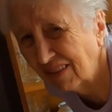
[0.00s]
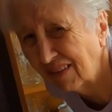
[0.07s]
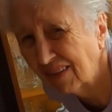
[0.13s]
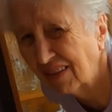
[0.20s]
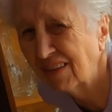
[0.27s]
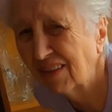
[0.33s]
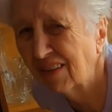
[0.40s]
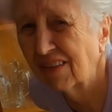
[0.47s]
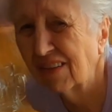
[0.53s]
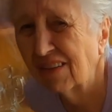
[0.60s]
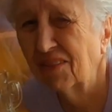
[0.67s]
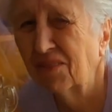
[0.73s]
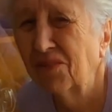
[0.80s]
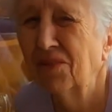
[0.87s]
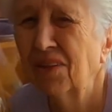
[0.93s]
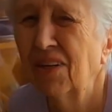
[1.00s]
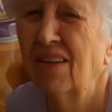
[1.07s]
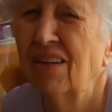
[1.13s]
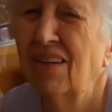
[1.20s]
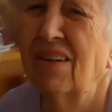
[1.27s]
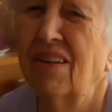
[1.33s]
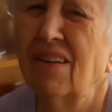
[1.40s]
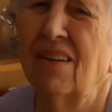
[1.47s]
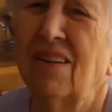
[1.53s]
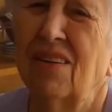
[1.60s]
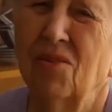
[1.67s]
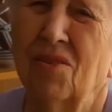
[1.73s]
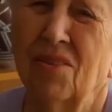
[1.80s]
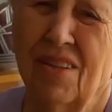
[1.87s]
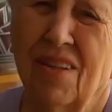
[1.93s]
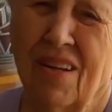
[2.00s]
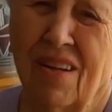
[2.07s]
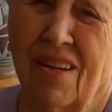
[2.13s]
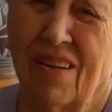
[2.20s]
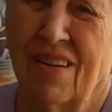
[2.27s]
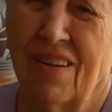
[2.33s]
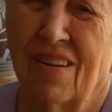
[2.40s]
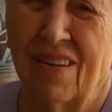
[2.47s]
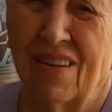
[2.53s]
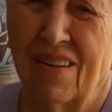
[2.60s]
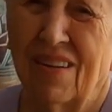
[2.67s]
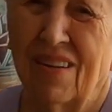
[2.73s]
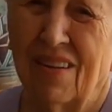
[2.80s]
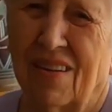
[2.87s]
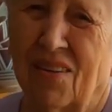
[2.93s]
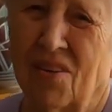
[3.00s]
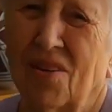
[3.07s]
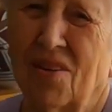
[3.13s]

arkasından ayağınıza kadar giden bir ağrı bu gruptur.